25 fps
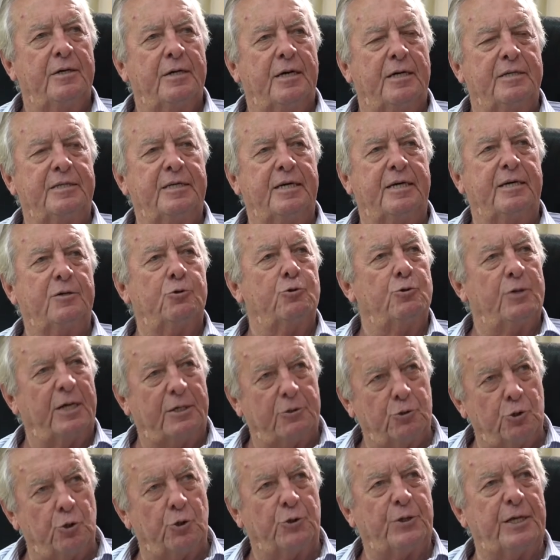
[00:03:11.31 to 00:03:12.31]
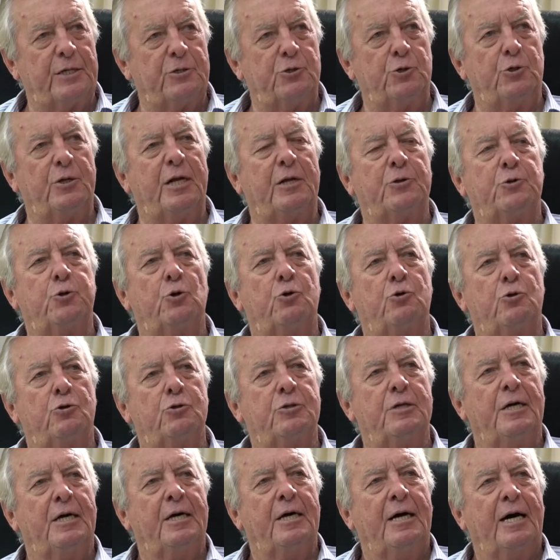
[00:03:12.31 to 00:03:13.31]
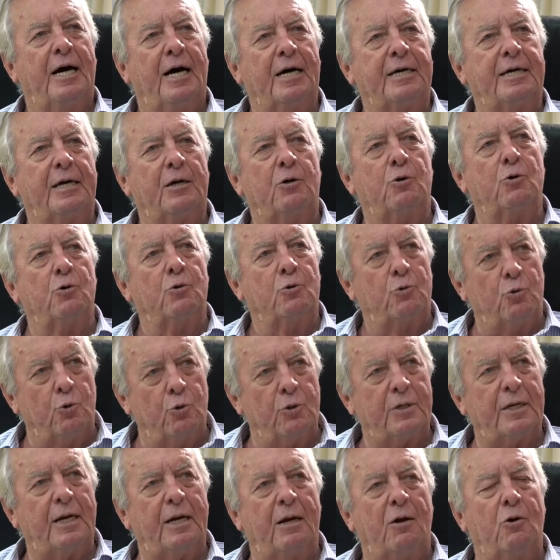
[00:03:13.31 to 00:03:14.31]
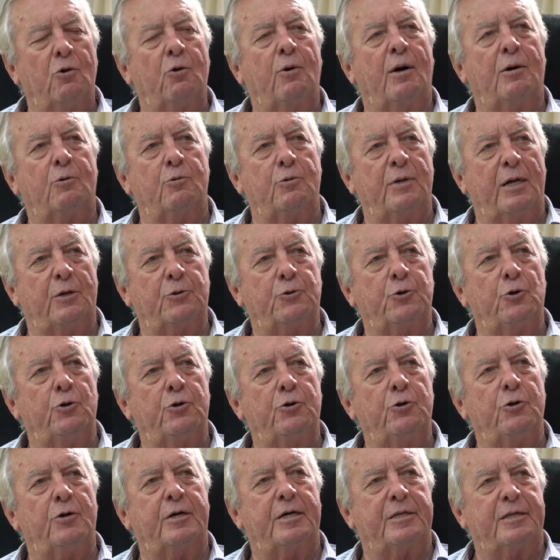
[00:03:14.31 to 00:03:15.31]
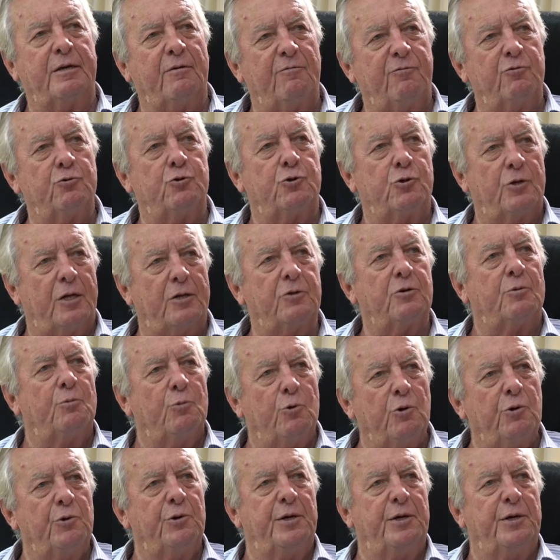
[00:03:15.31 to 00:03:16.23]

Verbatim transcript: Así que es una exhortación a todos a que concurran a los vacunatorios que están funcionando muy